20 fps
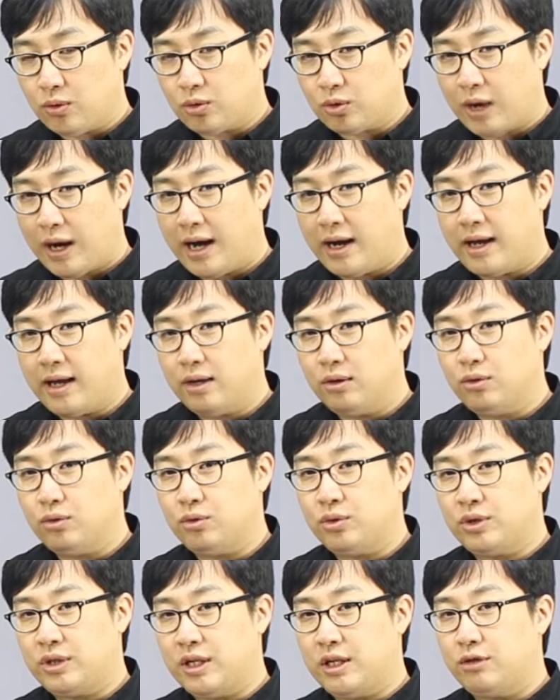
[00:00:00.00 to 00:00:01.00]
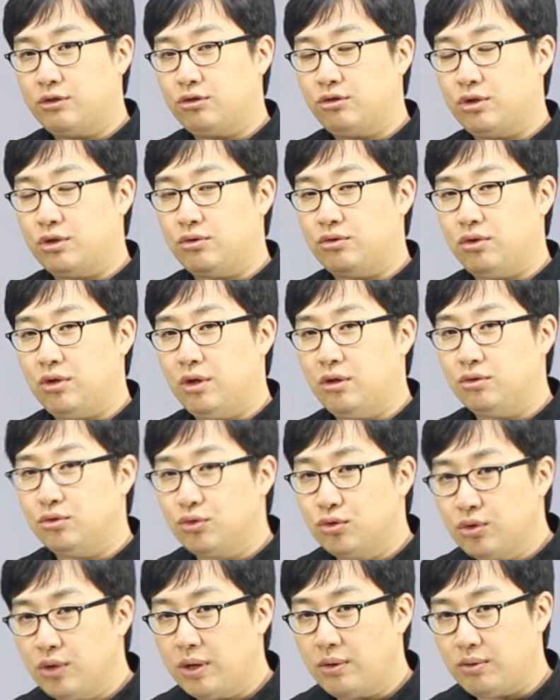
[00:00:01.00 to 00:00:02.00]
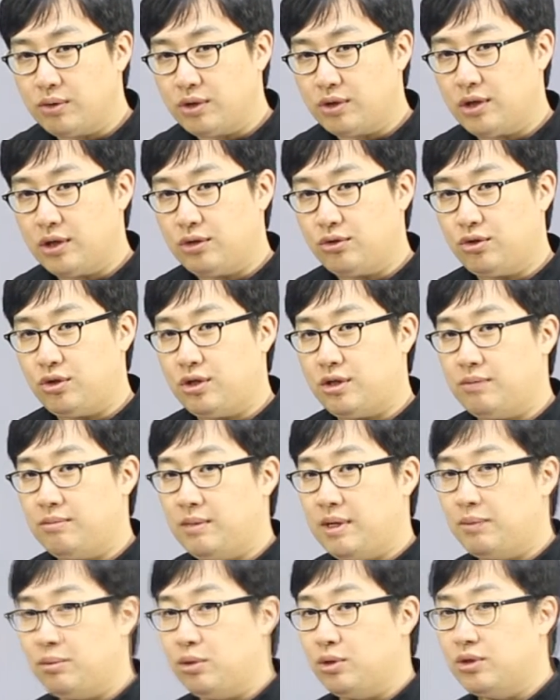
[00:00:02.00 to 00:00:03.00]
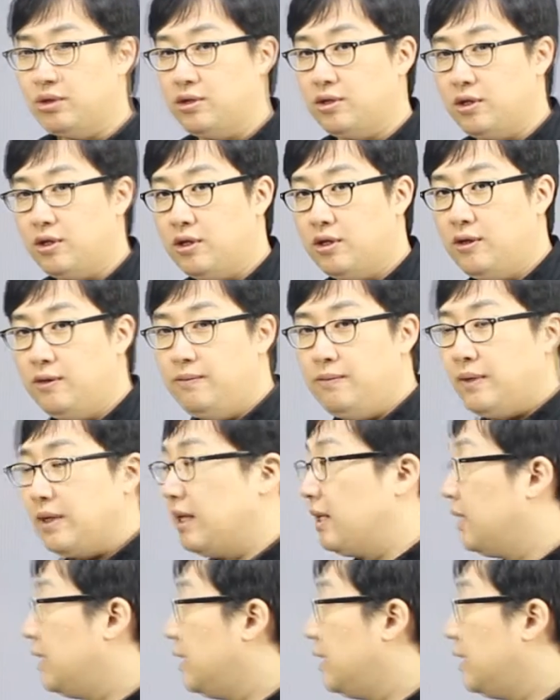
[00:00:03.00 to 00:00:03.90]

좌에 위치할 수도 있고요. 우에 위치할 수 있습니다. 보시죠.